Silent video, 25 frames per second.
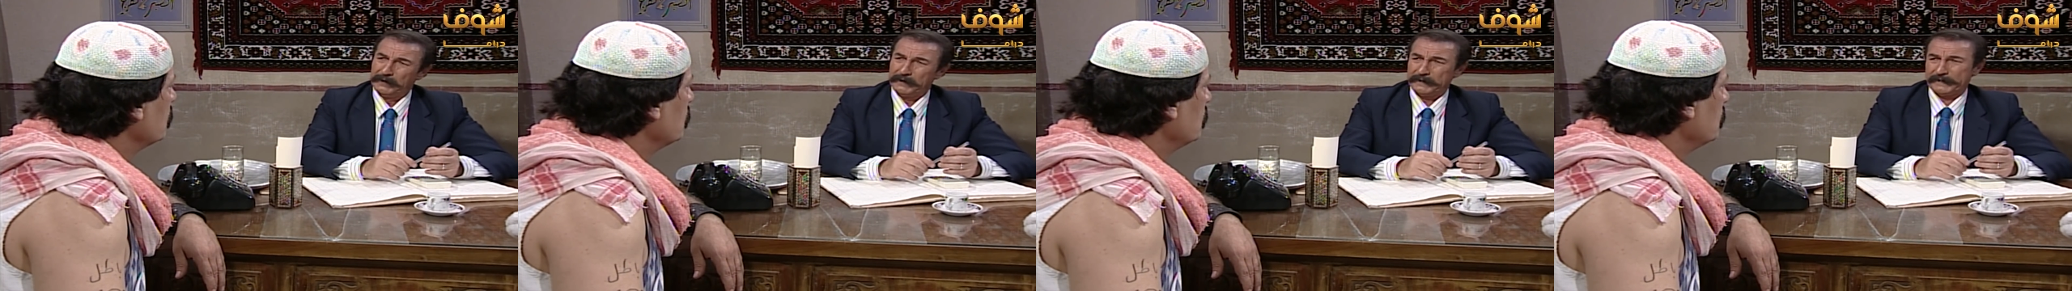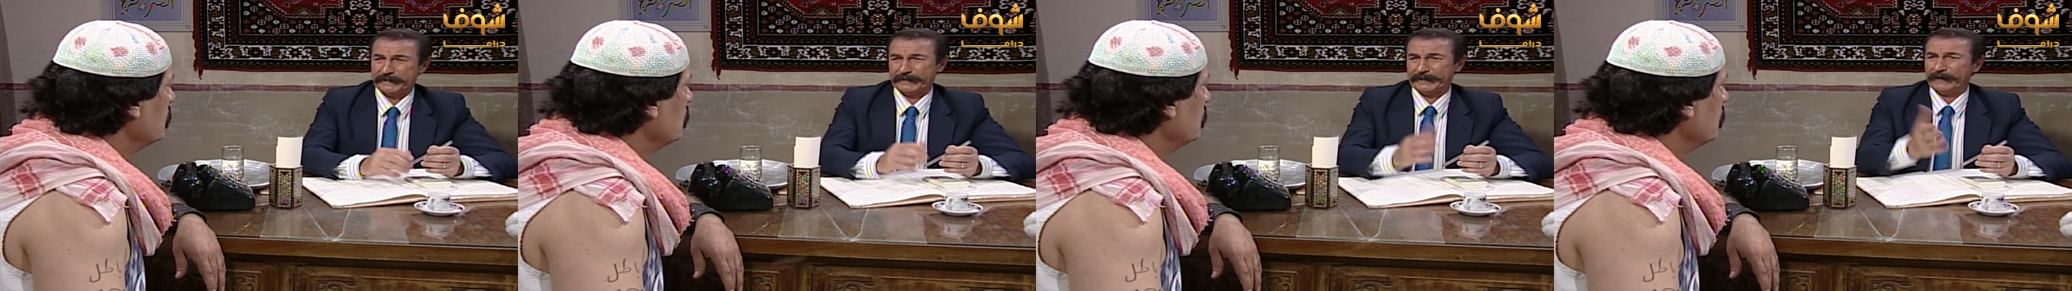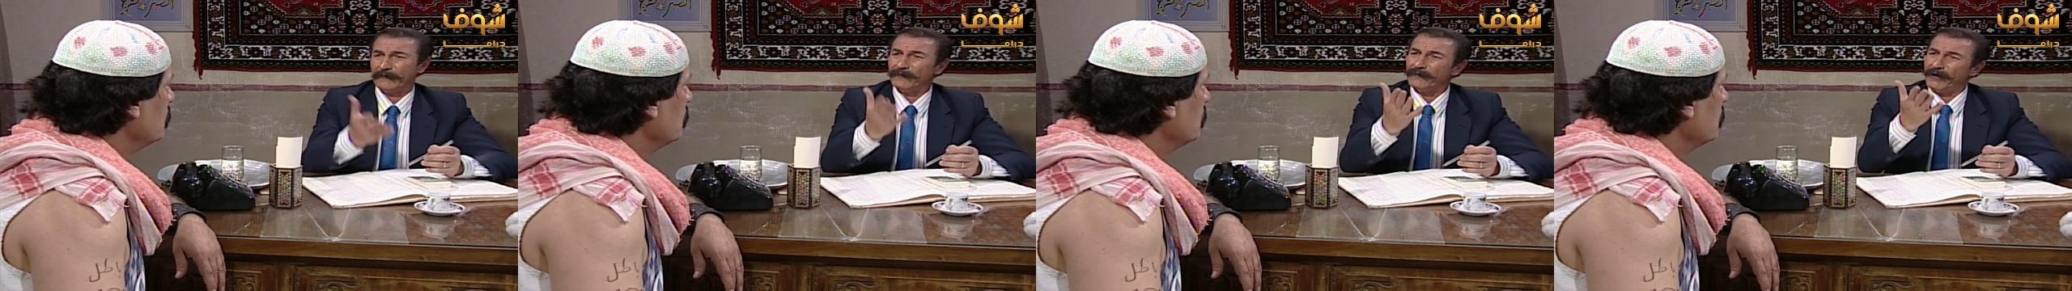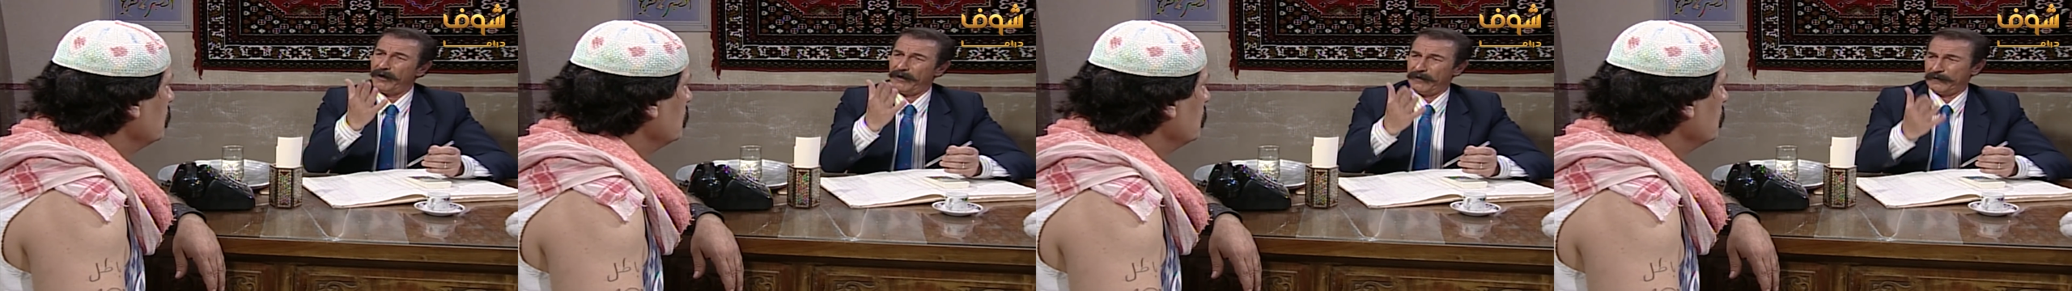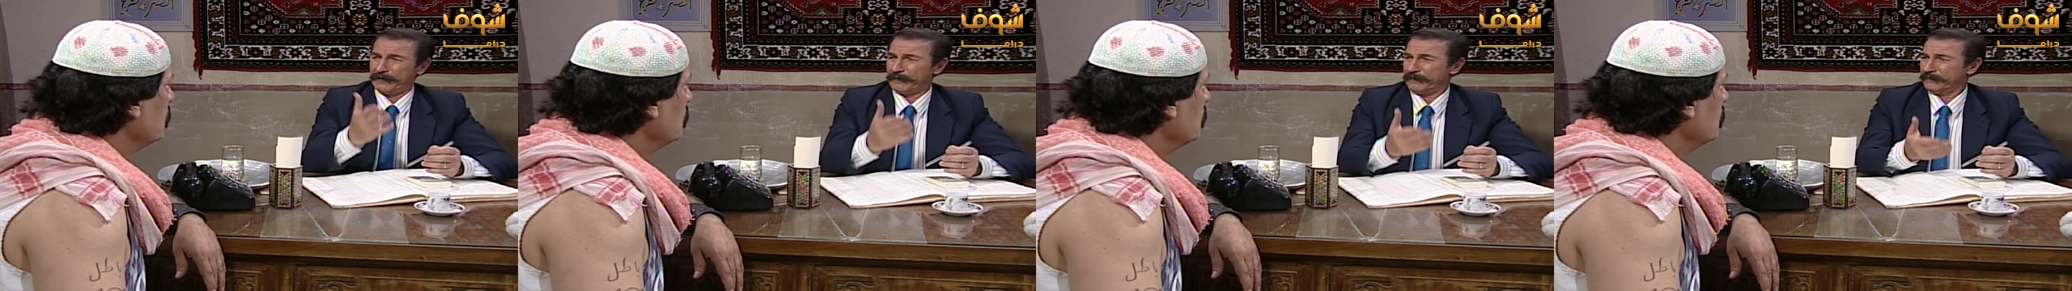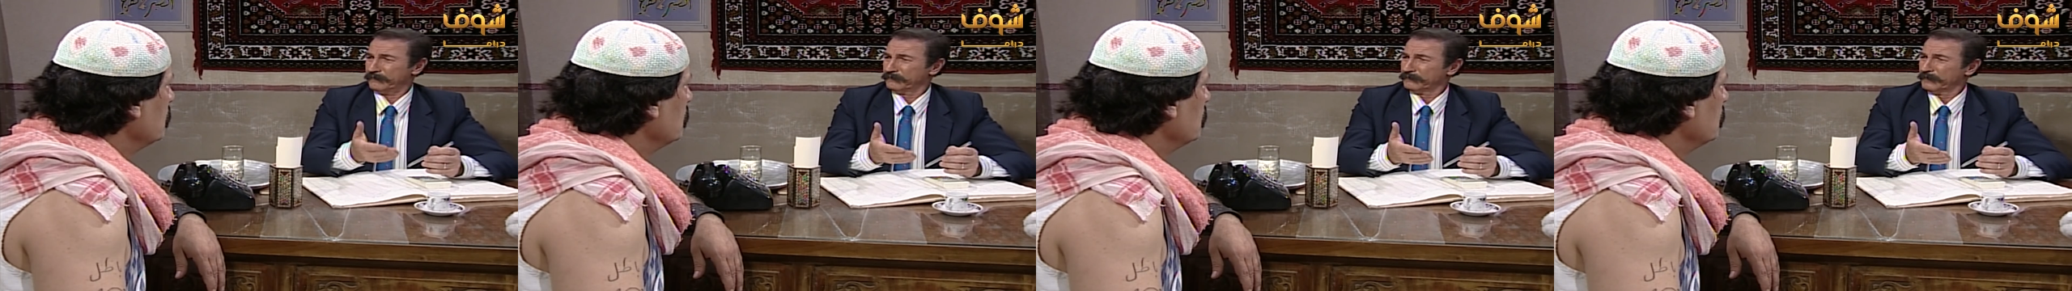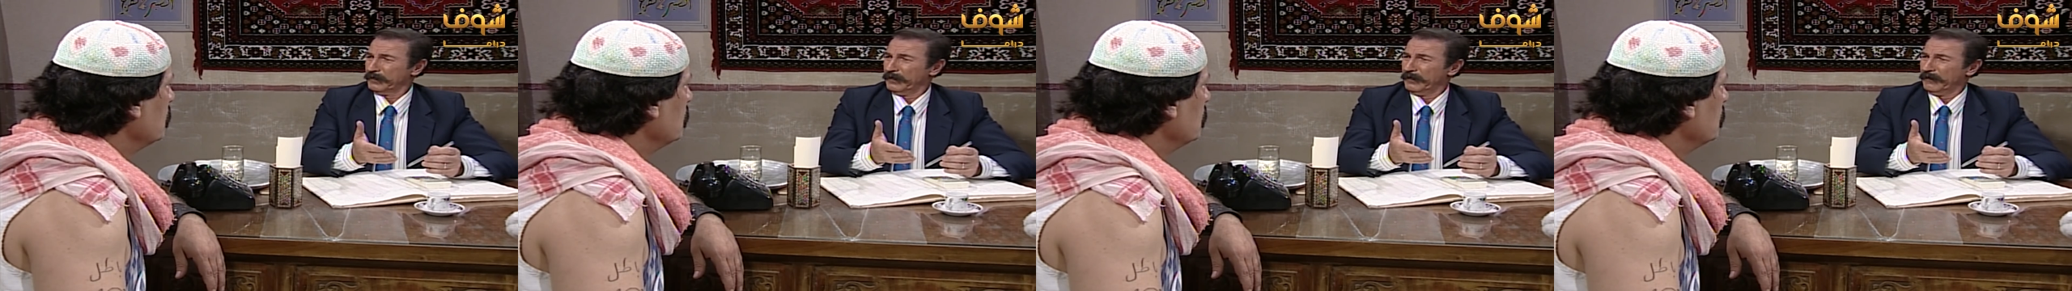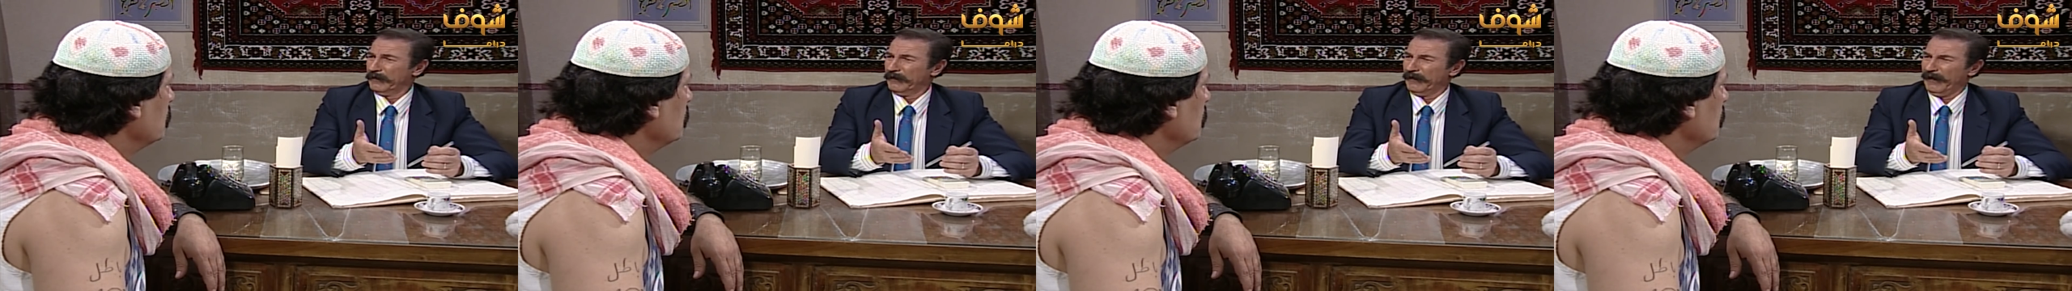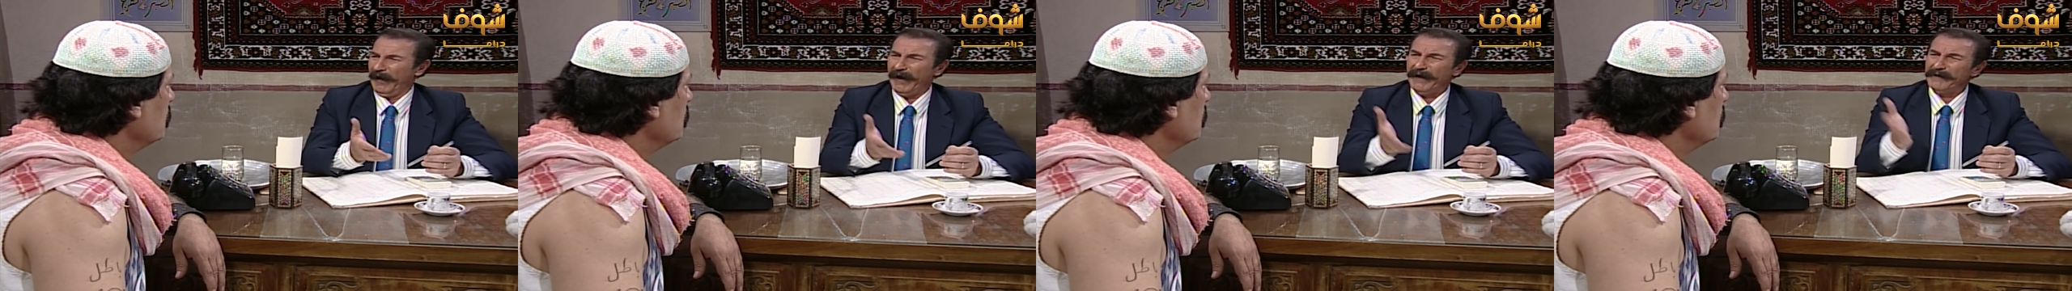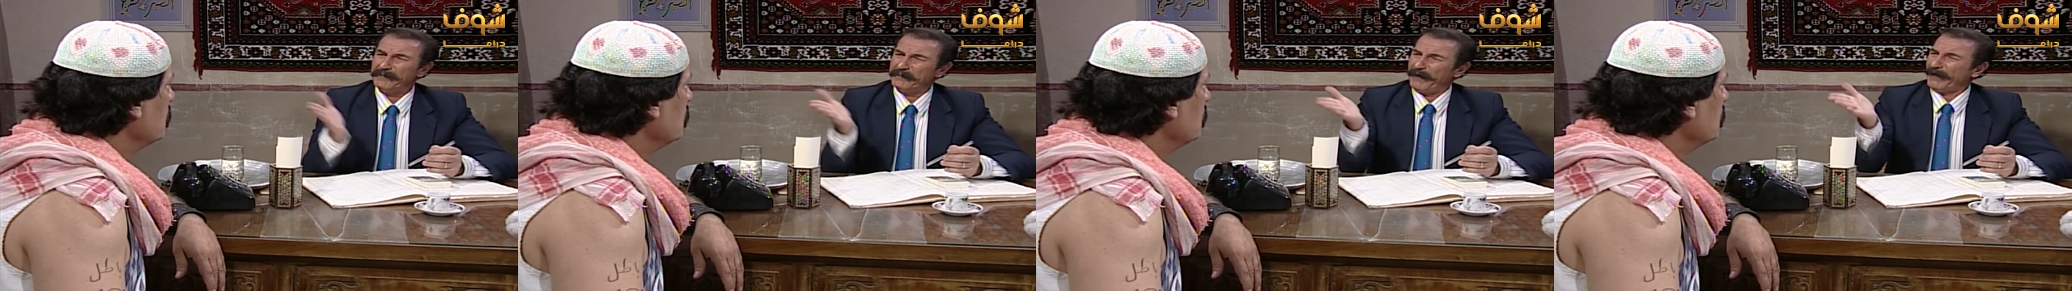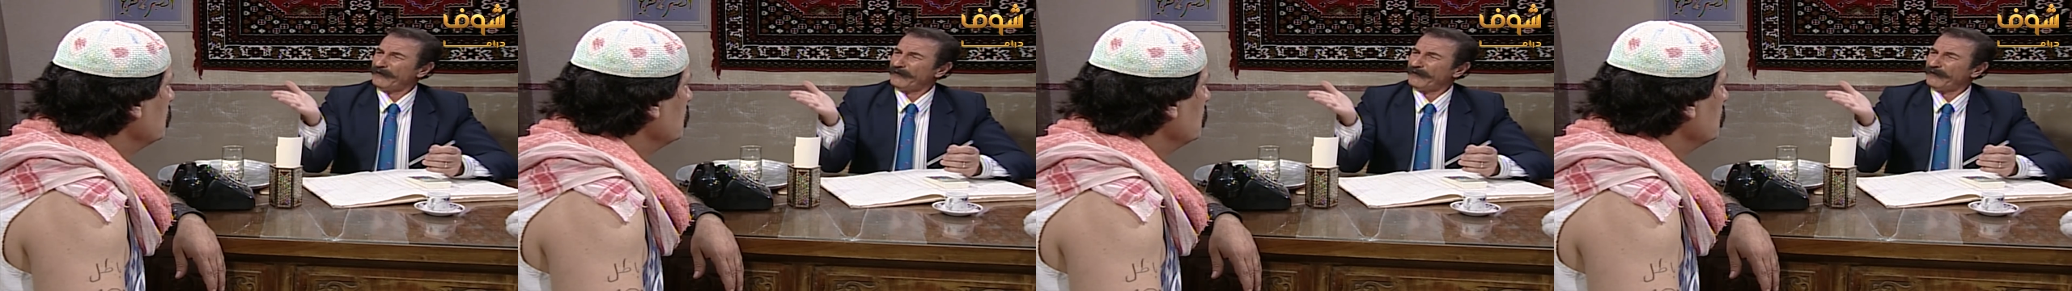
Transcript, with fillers: صور هاي